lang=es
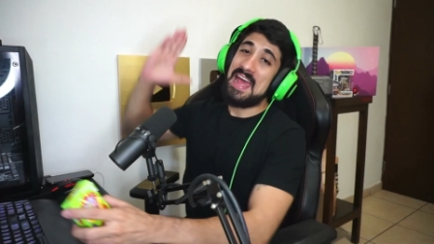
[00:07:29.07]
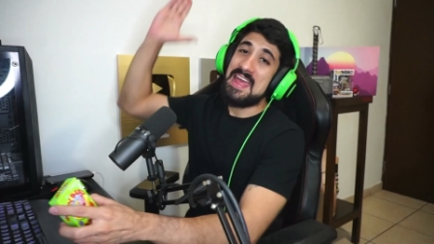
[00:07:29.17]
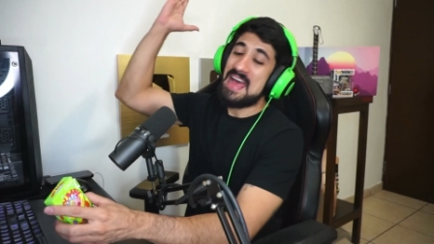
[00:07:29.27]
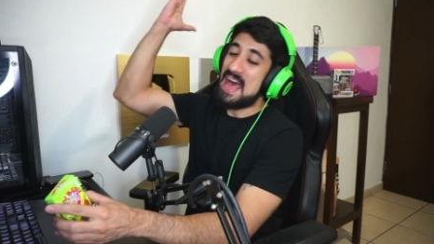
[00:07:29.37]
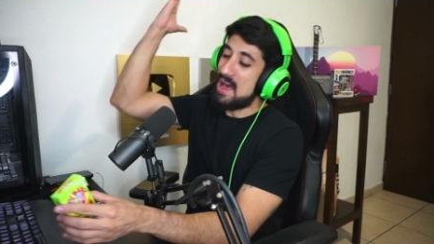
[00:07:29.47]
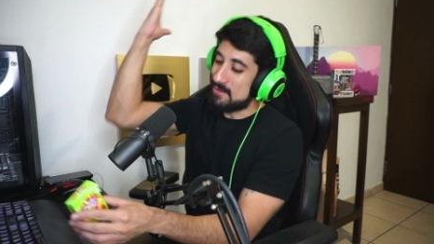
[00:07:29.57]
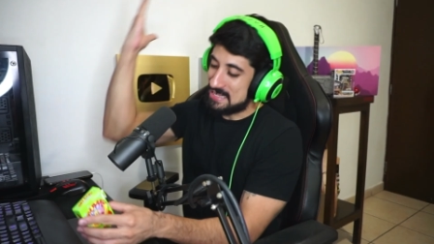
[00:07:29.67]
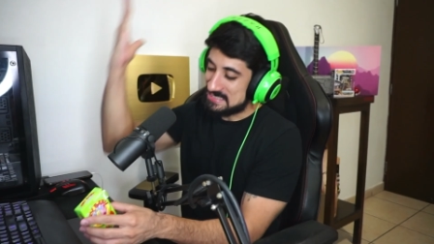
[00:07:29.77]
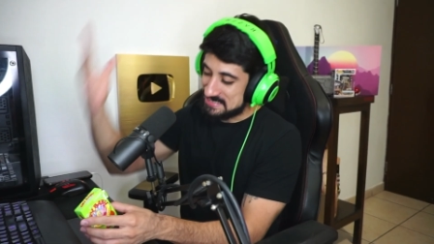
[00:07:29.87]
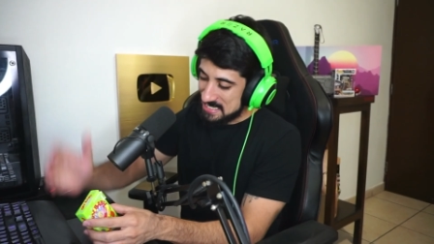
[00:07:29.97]

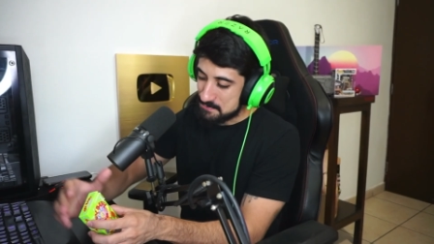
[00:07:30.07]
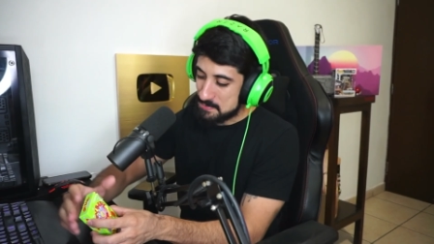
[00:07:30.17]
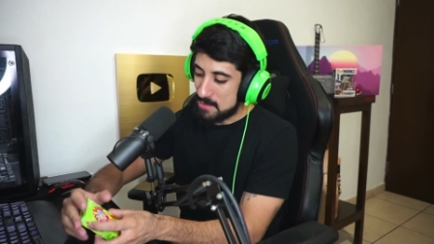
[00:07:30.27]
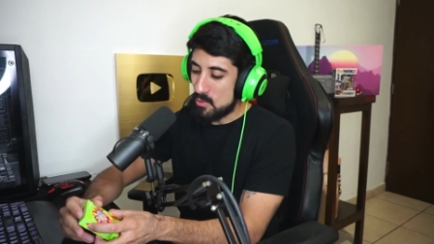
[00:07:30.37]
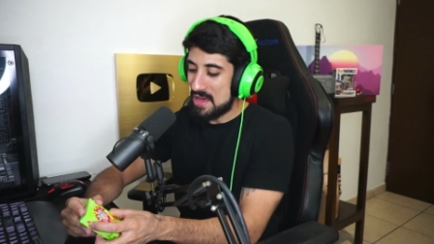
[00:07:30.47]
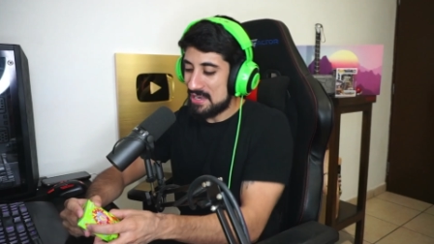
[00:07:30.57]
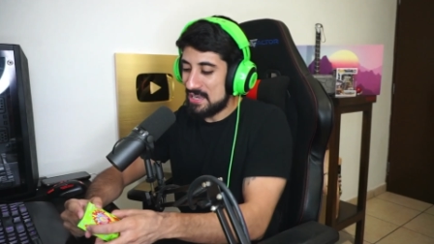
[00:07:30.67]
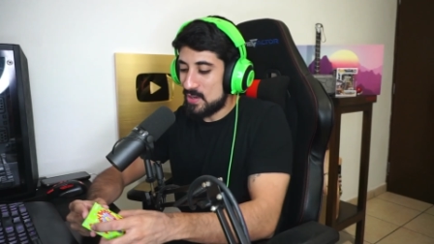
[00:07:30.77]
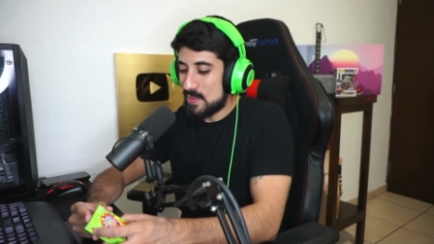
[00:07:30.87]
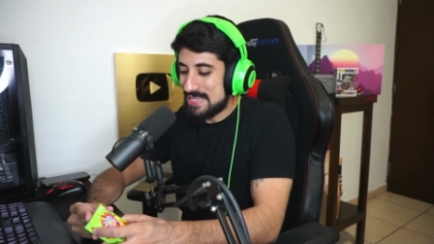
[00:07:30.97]
ahora sí, vamos a
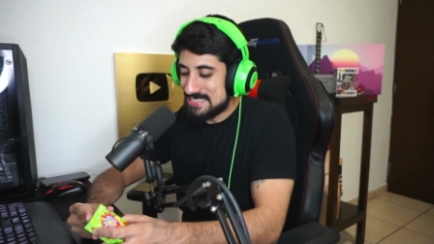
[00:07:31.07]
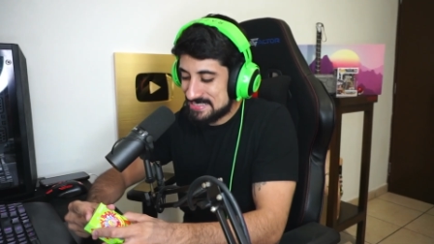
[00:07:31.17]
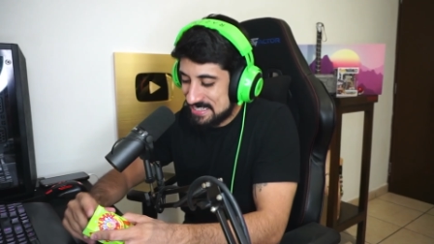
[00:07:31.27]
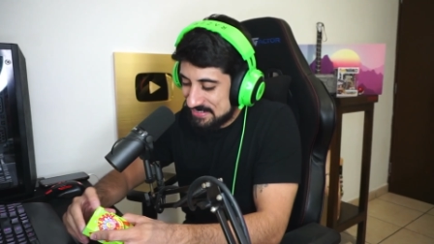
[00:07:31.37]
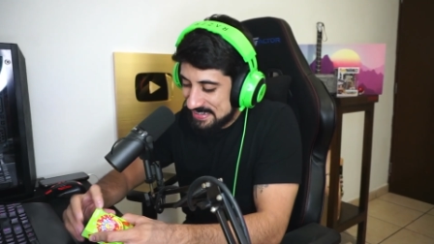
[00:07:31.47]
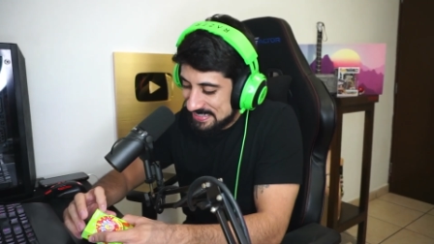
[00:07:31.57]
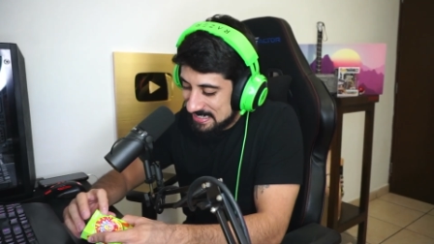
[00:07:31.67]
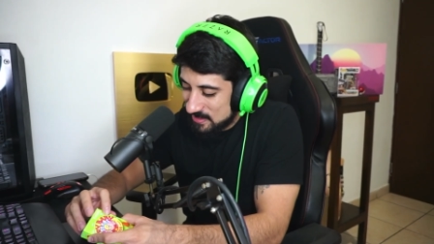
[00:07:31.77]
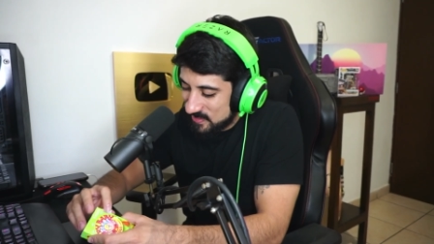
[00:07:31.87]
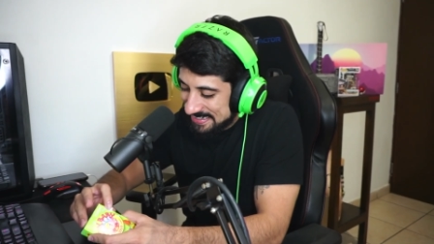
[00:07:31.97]
darle con esta vaina
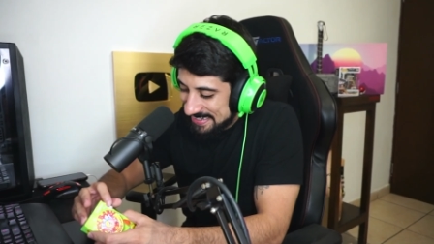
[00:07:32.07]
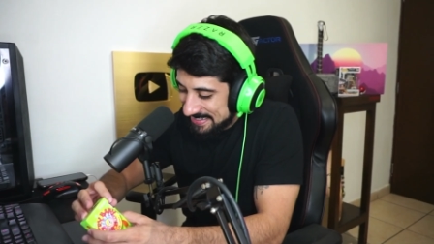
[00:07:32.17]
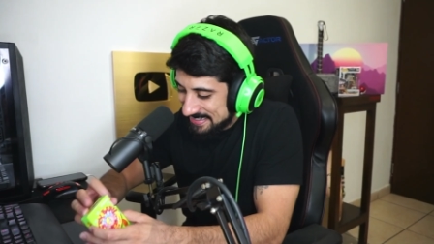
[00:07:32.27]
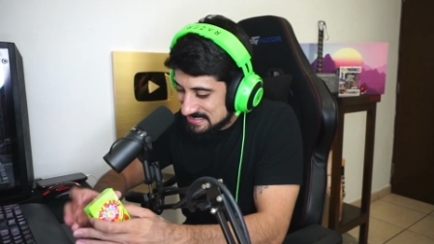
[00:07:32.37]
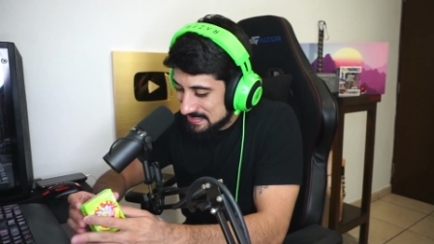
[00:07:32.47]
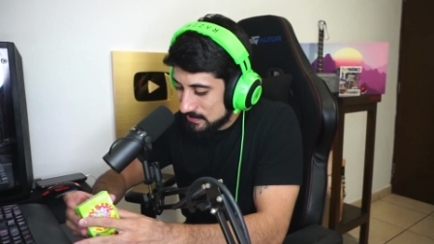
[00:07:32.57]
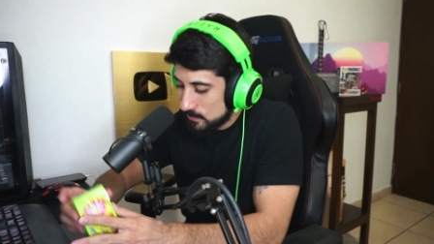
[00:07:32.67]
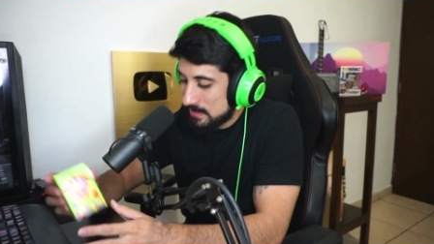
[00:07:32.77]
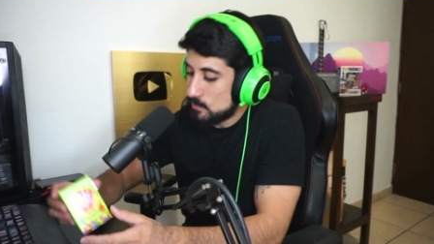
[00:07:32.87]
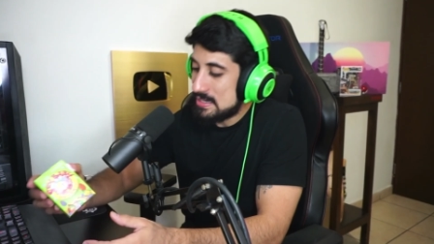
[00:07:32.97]
loca que sin
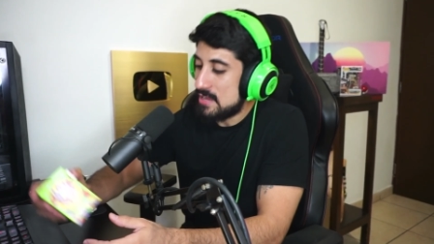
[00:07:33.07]
duda alguna...